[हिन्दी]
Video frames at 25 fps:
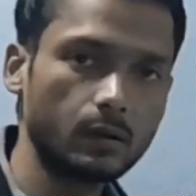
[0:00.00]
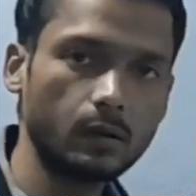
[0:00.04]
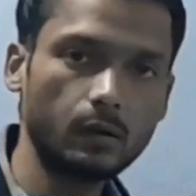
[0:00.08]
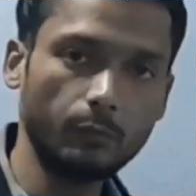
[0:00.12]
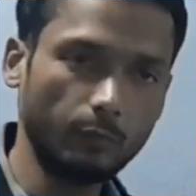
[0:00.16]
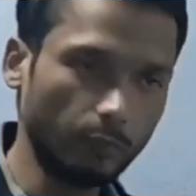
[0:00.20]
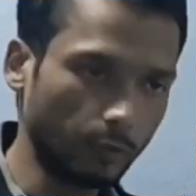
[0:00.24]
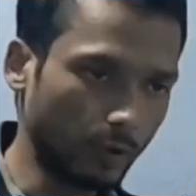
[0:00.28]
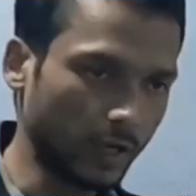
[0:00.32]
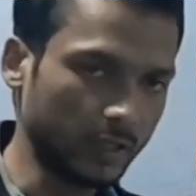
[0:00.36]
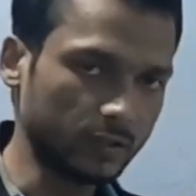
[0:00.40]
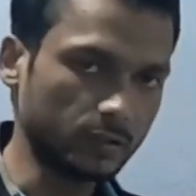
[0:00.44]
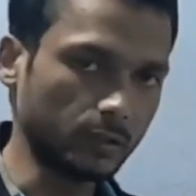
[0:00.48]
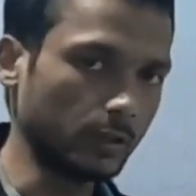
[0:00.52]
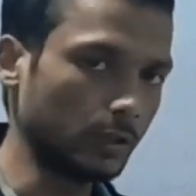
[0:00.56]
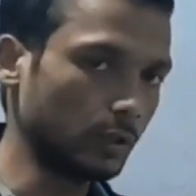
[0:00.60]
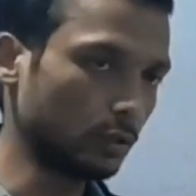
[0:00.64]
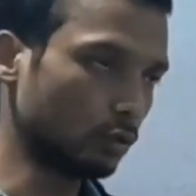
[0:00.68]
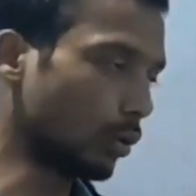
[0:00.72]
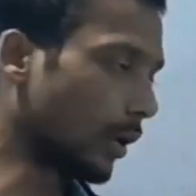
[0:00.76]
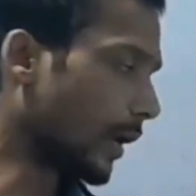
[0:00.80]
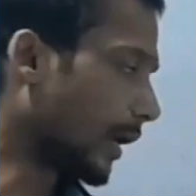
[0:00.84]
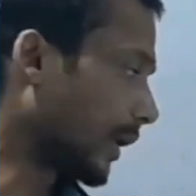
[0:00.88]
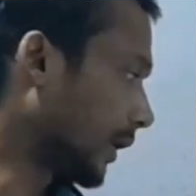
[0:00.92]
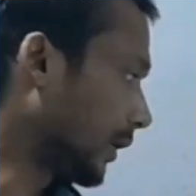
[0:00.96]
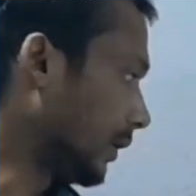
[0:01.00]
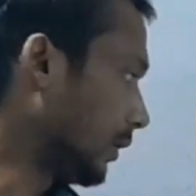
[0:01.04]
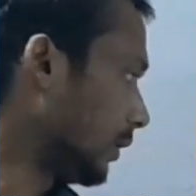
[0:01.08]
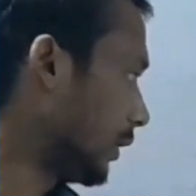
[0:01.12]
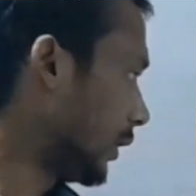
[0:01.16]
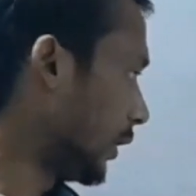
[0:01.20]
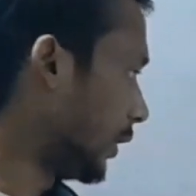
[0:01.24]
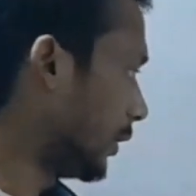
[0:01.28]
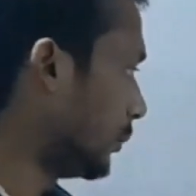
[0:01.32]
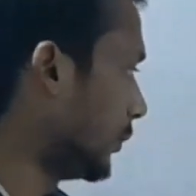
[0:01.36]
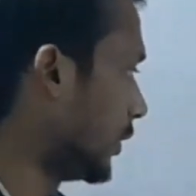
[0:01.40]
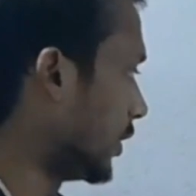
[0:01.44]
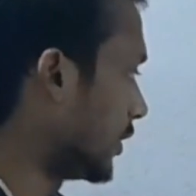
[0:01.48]
वेलासिटी तो है नहीं
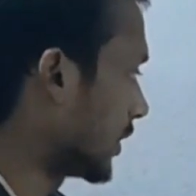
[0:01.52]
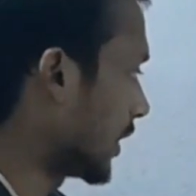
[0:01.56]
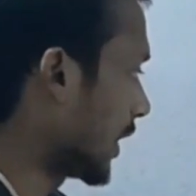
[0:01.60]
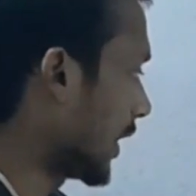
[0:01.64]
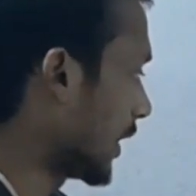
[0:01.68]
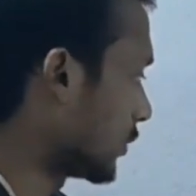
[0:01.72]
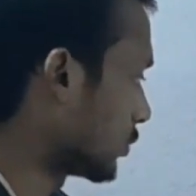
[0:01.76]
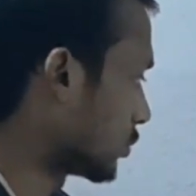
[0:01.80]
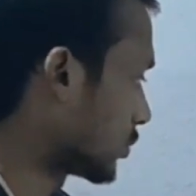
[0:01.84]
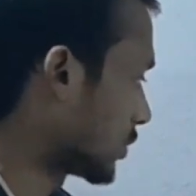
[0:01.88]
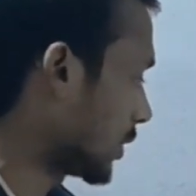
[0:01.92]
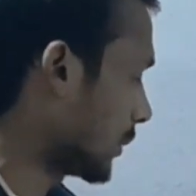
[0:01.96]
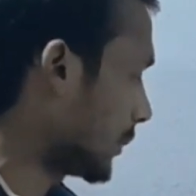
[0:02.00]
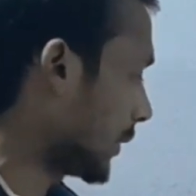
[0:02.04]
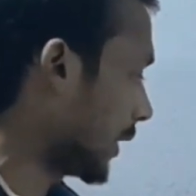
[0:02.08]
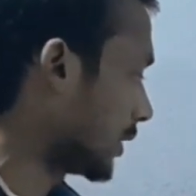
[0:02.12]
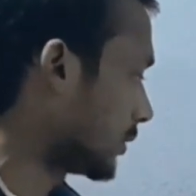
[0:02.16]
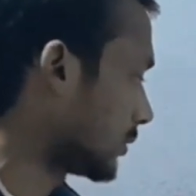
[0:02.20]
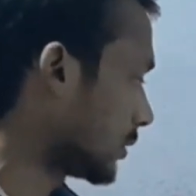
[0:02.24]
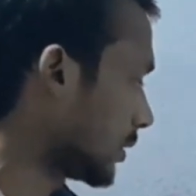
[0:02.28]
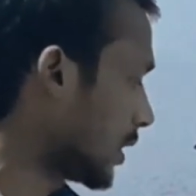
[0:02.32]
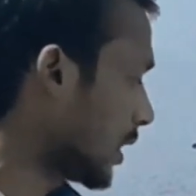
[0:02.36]
इट मीन्स क्या है उसके पास